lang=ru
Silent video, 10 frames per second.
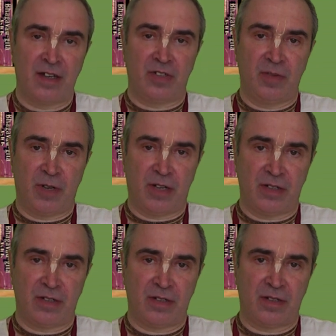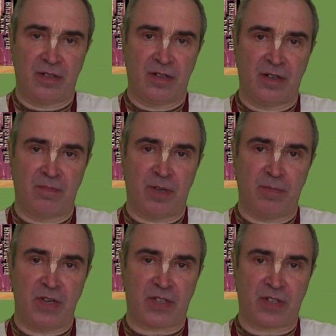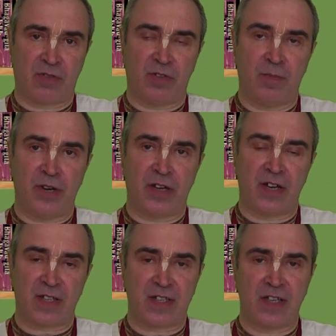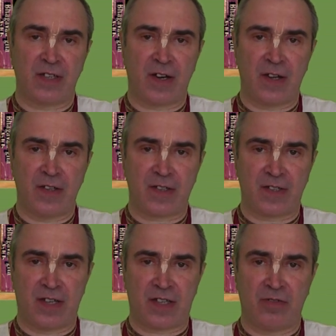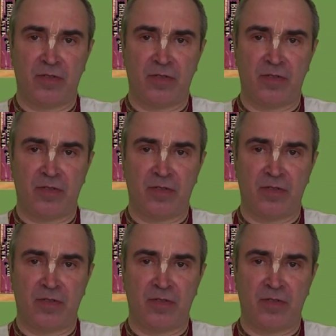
либо подписывается какой-то приказ, если это организация.